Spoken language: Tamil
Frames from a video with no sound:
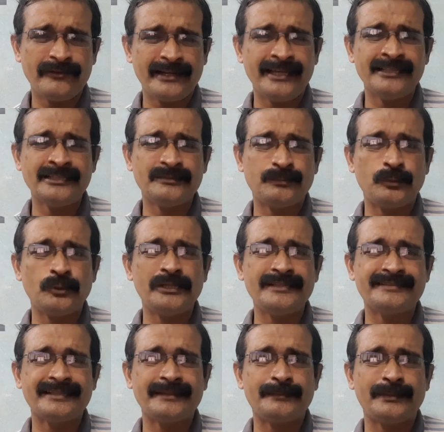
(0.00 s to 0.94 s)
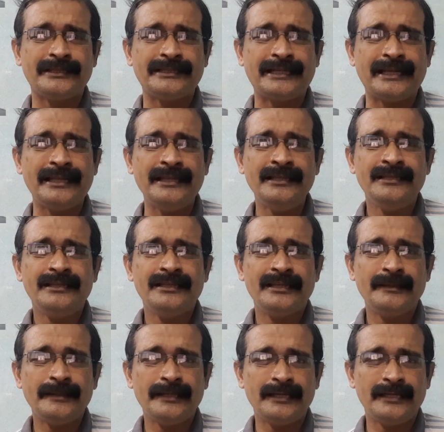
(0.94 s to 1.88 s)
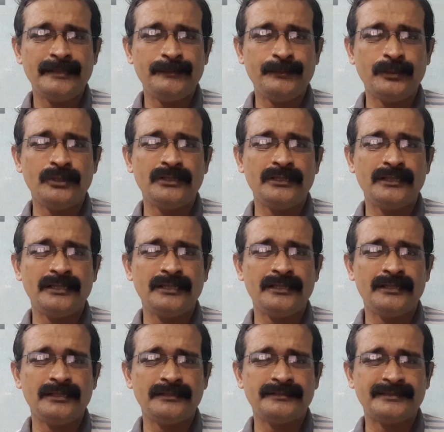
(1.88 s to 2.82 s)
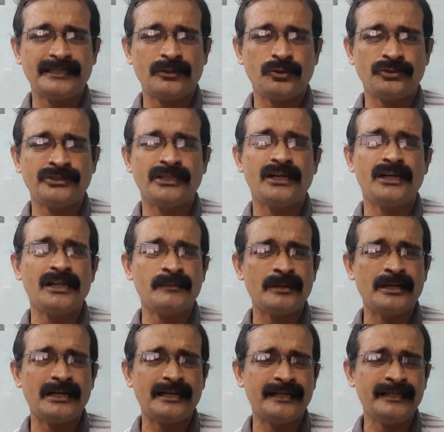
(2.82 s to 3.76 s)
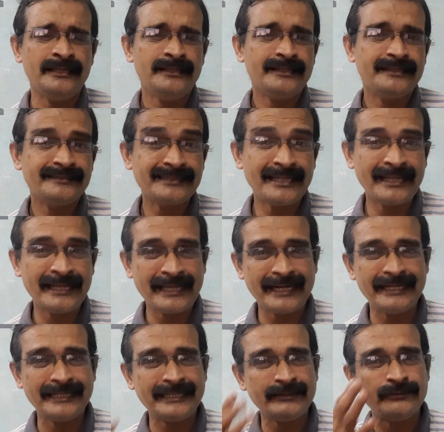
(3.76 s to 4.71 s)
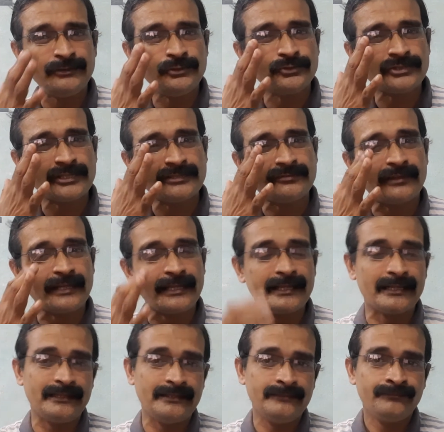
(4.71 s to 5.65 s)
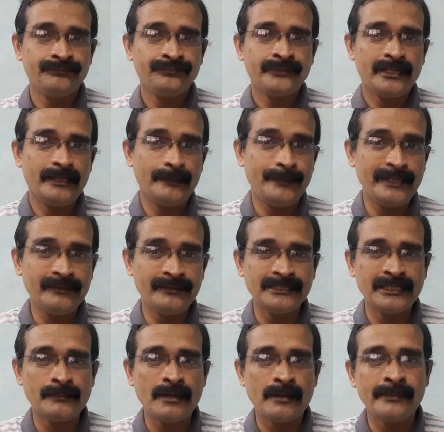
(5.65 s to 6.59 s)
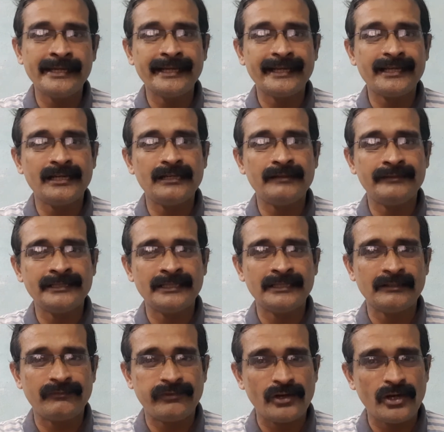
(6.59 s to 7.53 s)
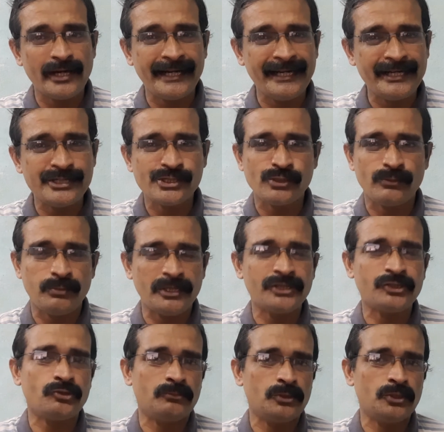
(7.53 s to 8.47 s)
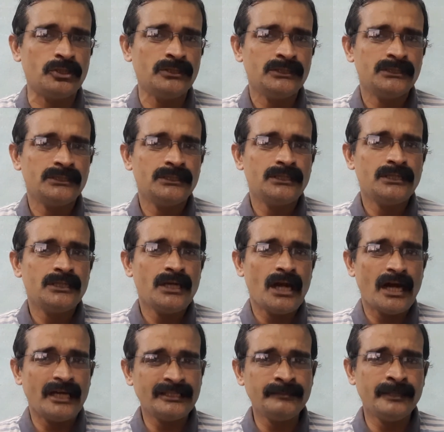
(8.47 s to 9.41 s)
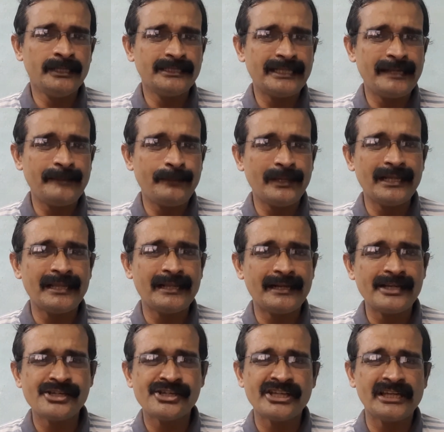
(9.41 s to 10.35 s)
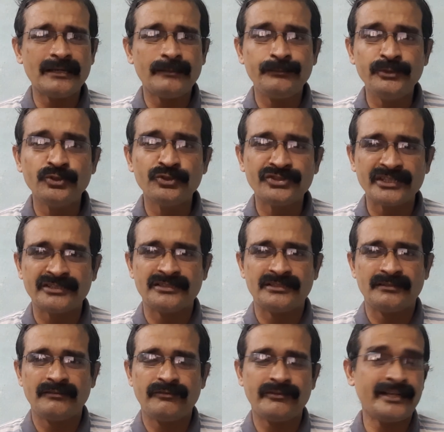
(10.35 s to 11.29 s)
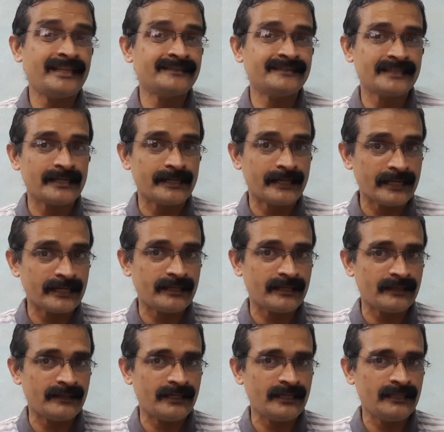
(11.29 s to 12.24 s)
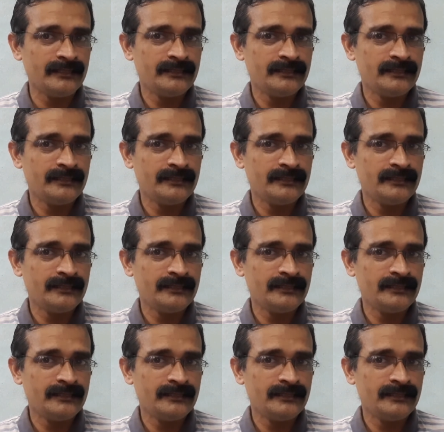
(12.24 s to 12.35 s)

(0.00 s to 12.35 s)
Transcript: பிரான்ஸ் போலீஸை பற்றி இப்பொழுது கொஞ்ச காலமாக சில நெகட்டிவ் நியூஸஸ் வருகிறது எப்படி வந்து நம்ம அமெரிக்காவில் வந்து அந்த ஃப்ளாய்ட் இஷ்யூ பார்த்தோமோ அது மாதிரி பல ரேஷியல் அப்யூசஸ் பிரான்ஸில் நடக்கிறதா